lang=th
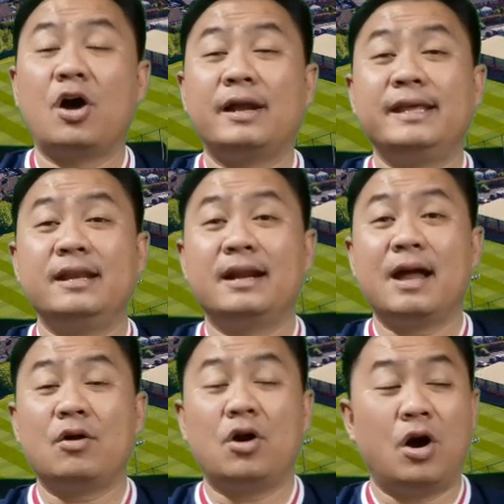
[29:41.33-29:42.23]
ต่อกันที่เรื่อง
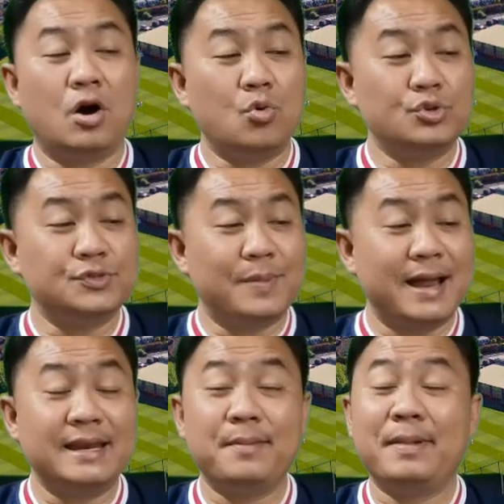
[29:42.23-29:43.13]
ราวของอุสมา
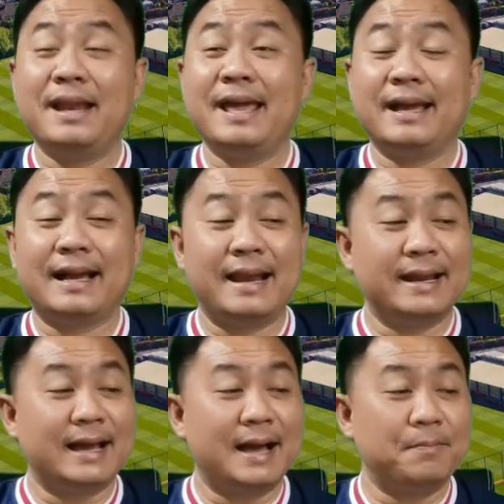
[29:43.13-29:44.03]
นเดมเบเล่กัน
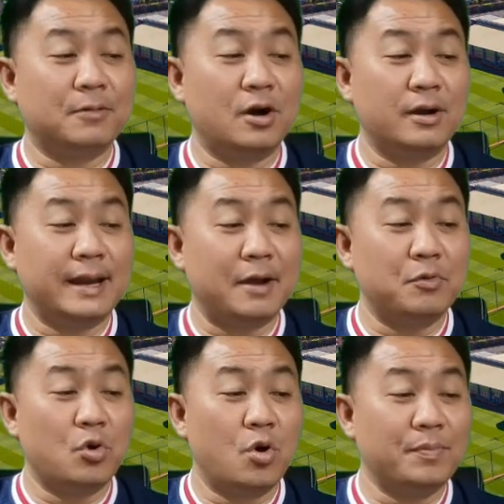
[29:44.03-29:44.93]
นะครับ ก็แนว
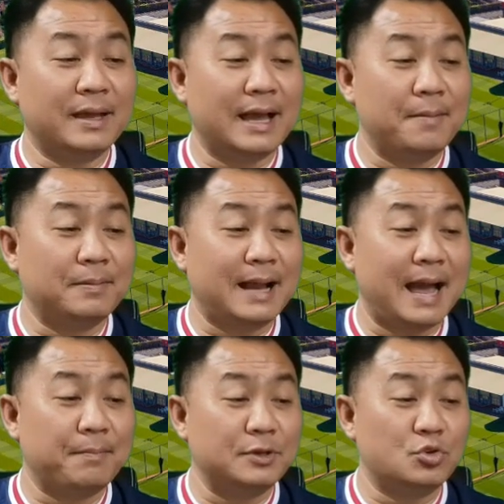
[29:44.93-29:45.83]
โน้มนะครับ กา
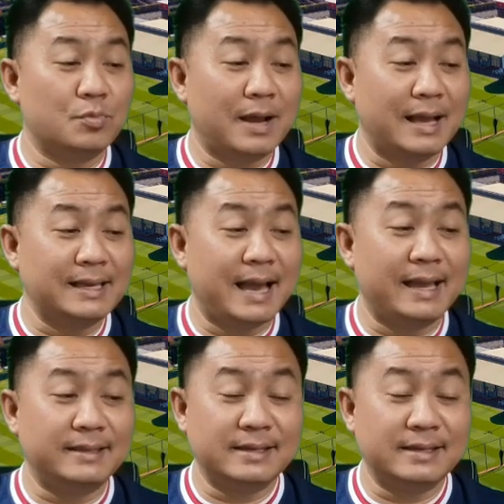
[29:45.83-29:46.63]
รประชุมครั้งใหญ่